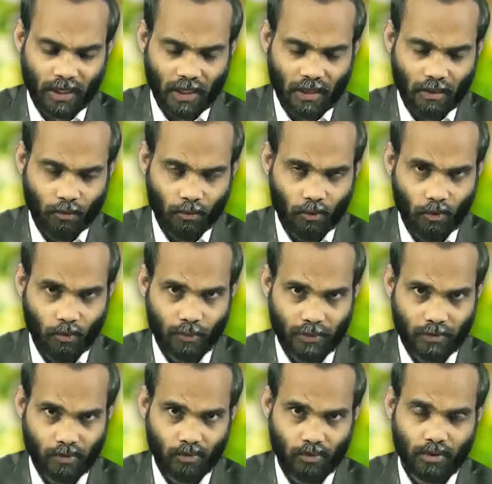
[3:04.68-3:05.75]
కాలములో
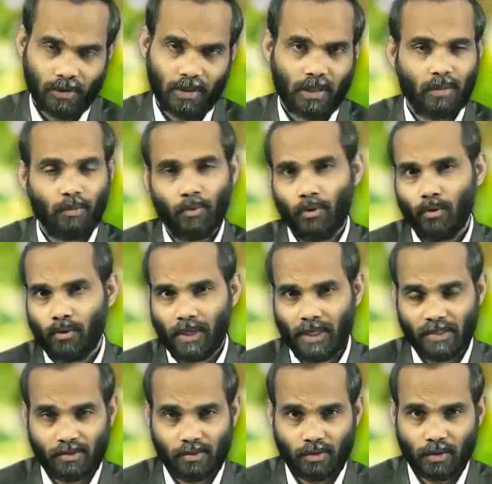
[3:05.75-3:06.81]
ప్రస్తుత తరములో
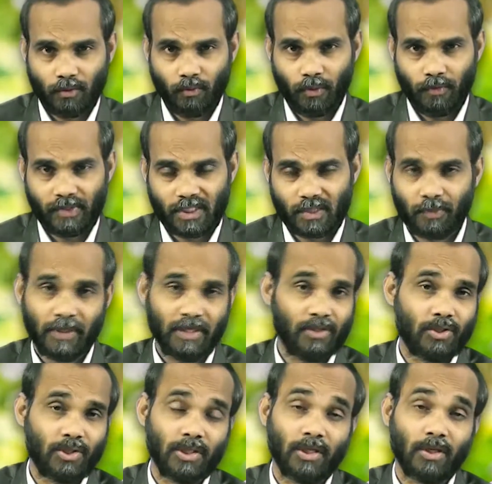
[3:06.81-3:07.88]
క్రైస్తవులు
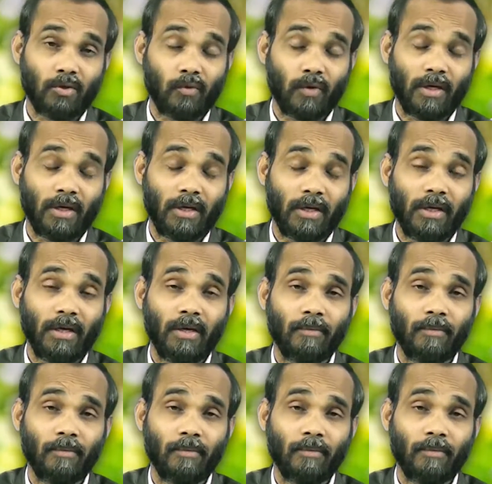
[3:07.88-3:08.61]
విస్మరించినటువంటి